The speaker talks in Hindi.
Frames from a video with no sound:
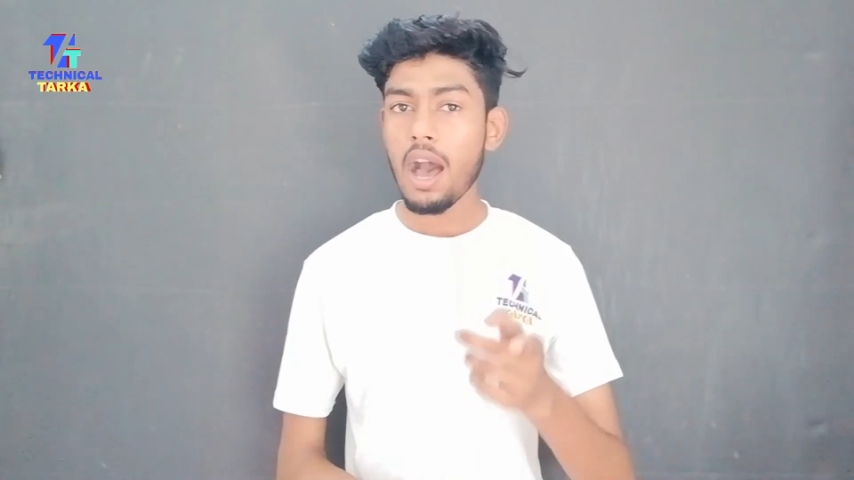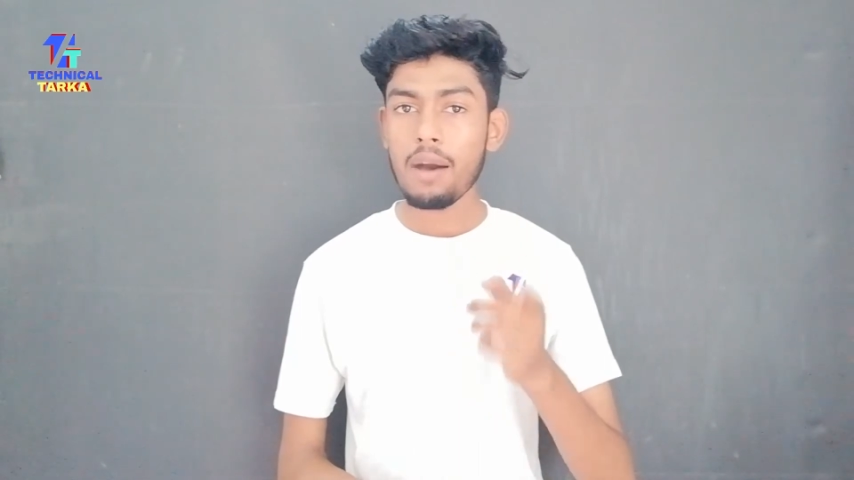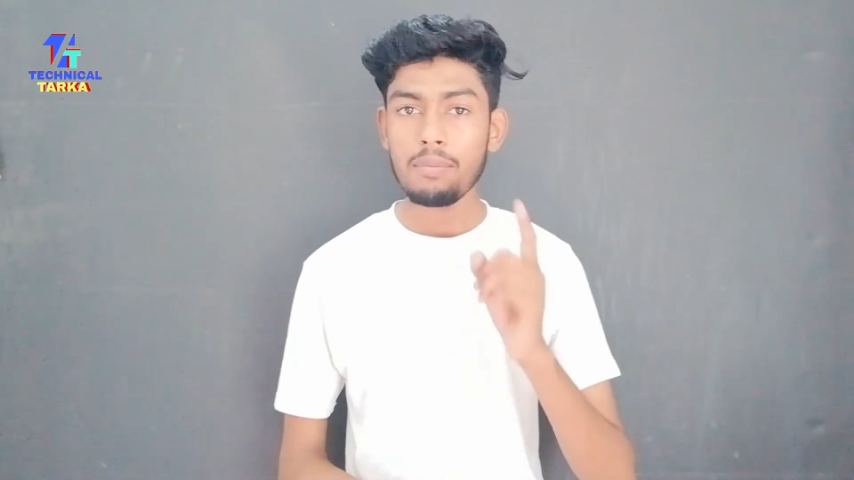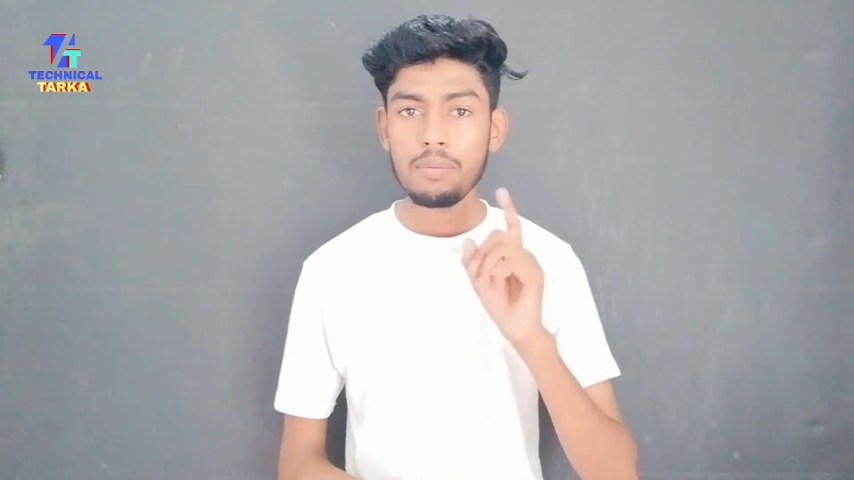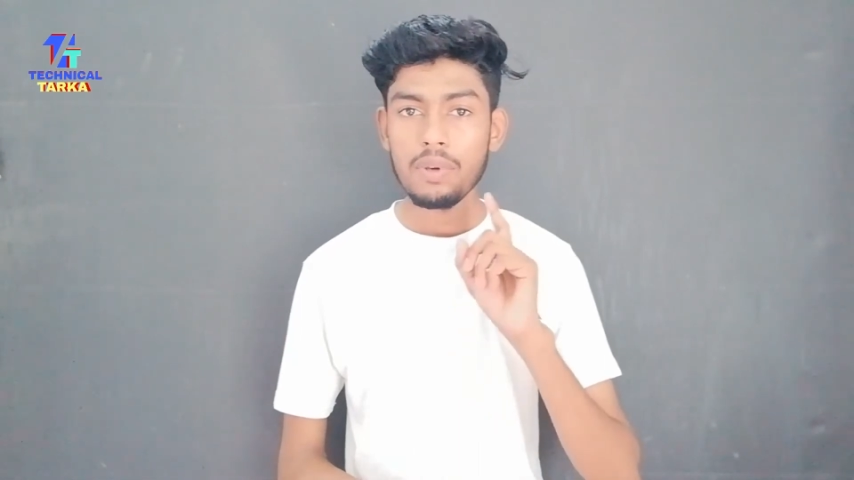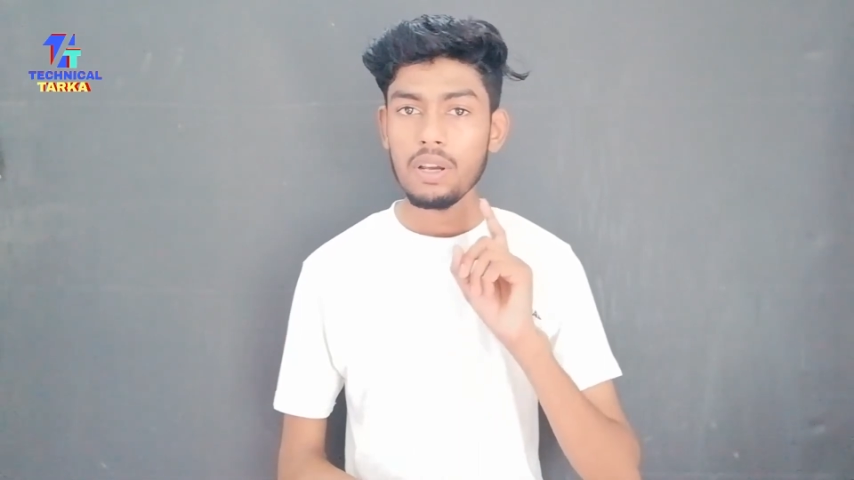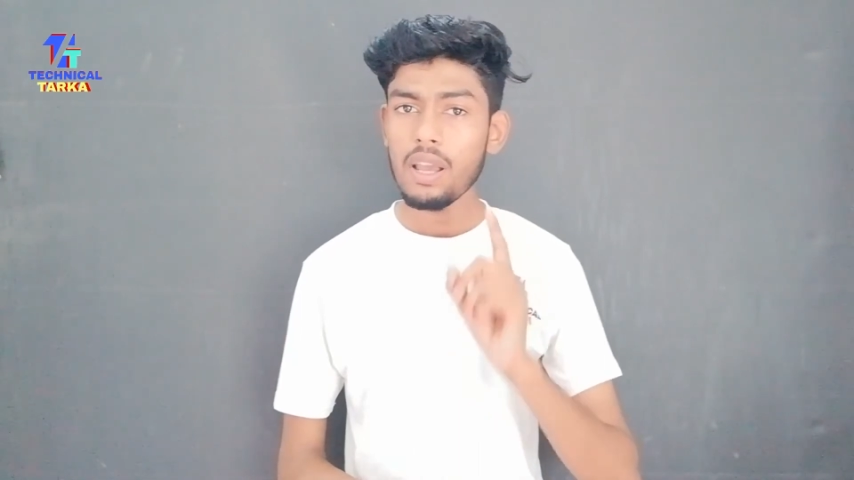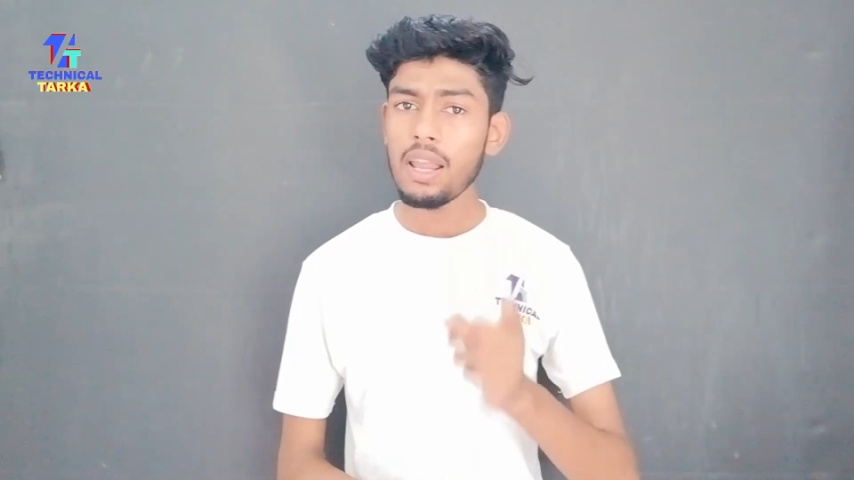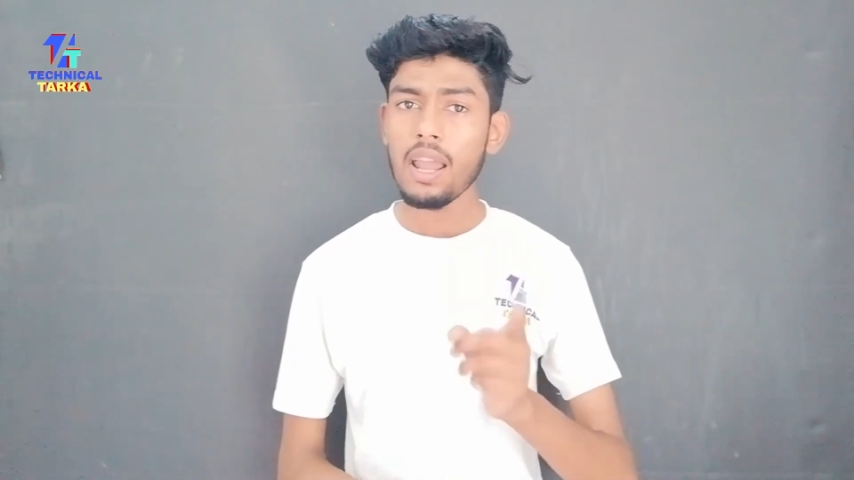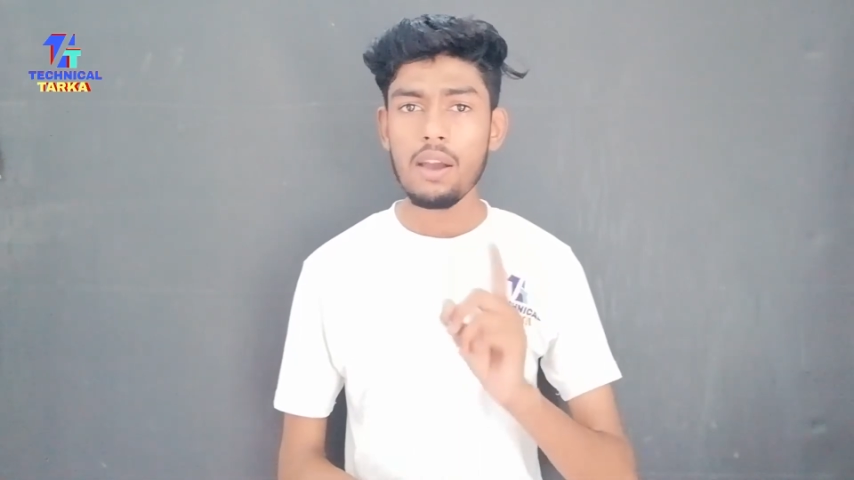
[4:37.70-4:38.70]
आप
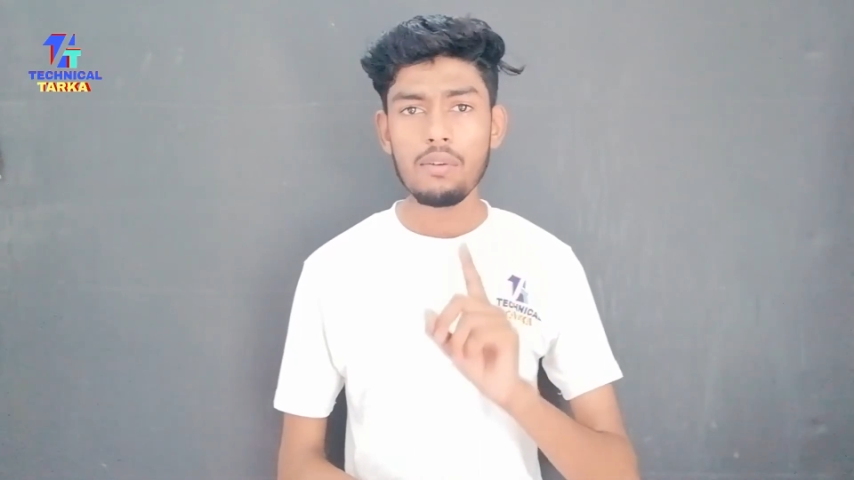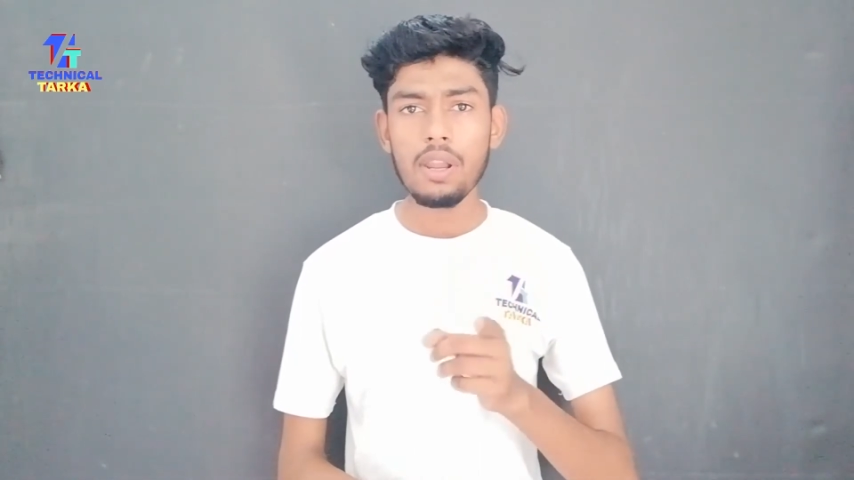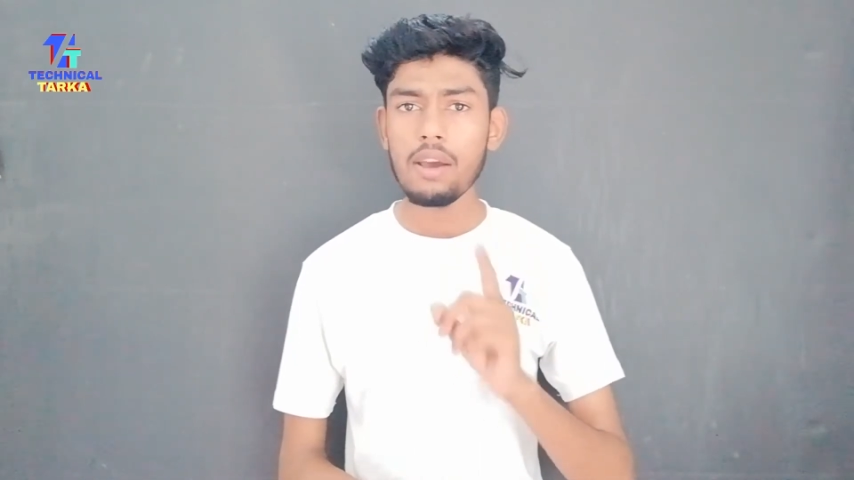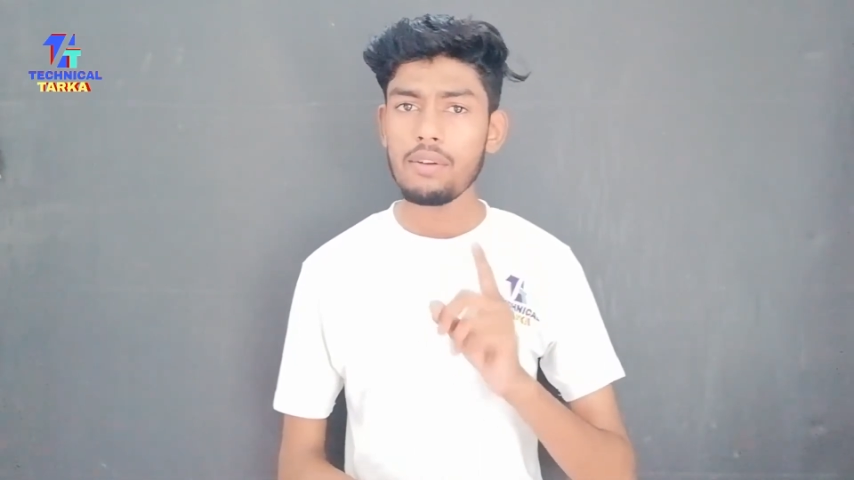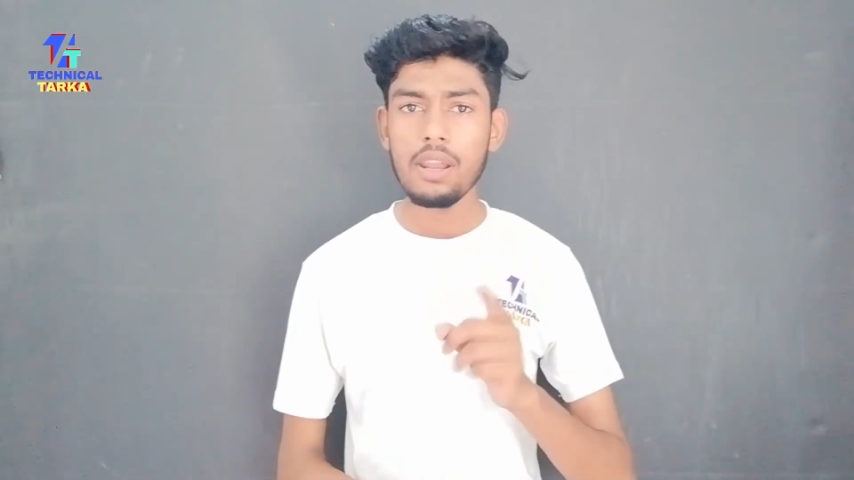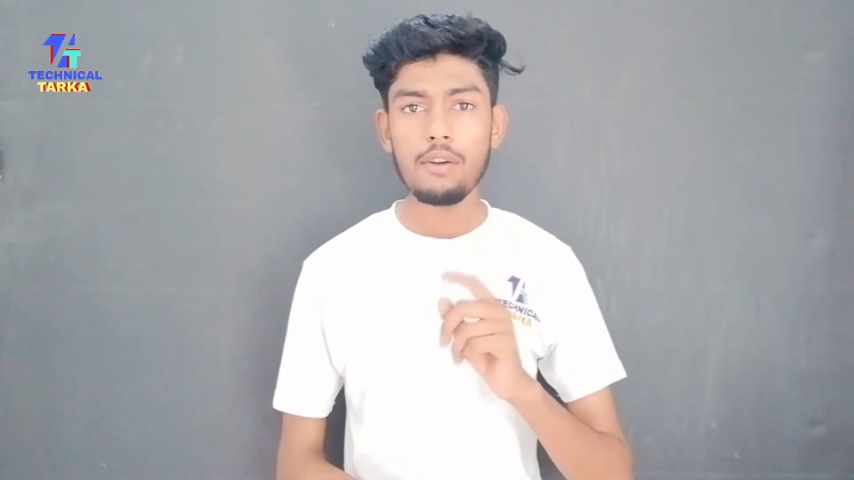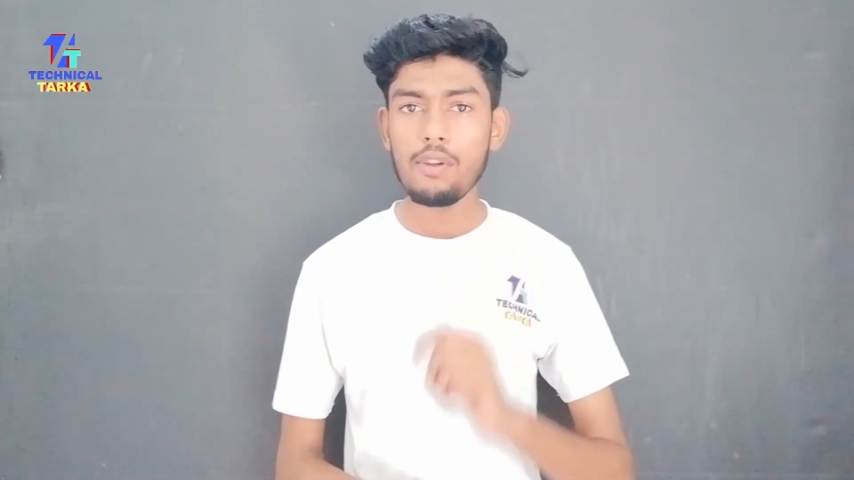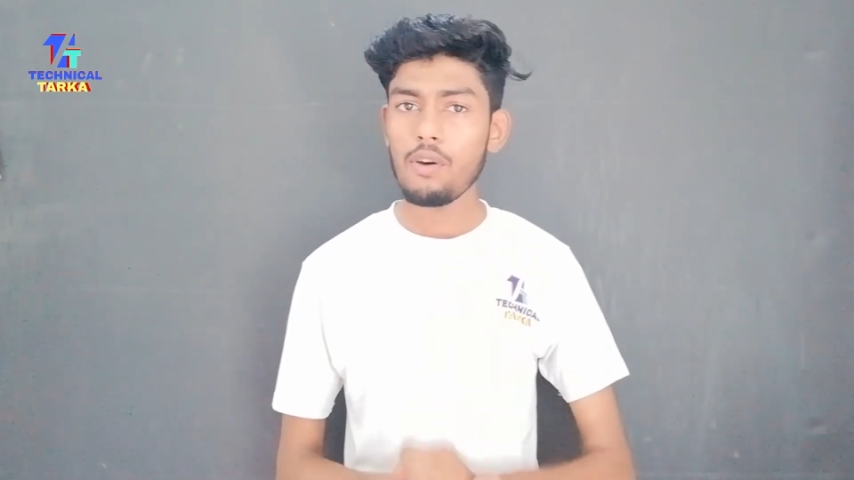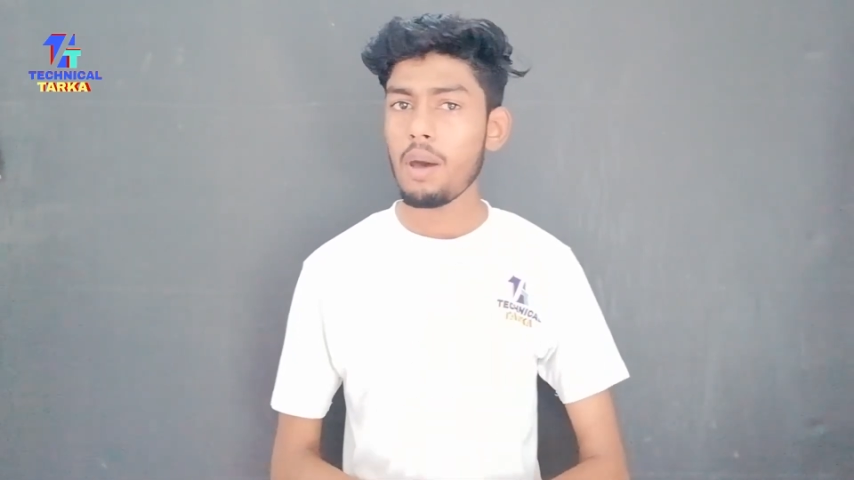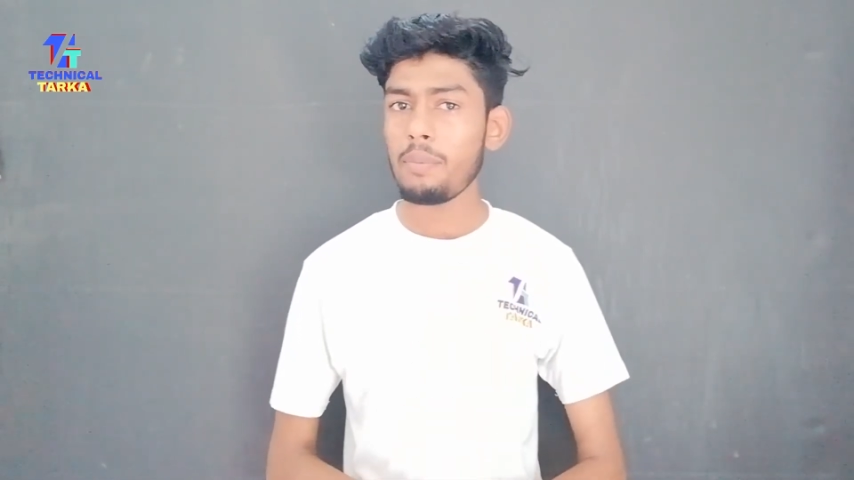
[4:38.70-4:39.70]
अलाउ अलाउ अलाउ अलाउ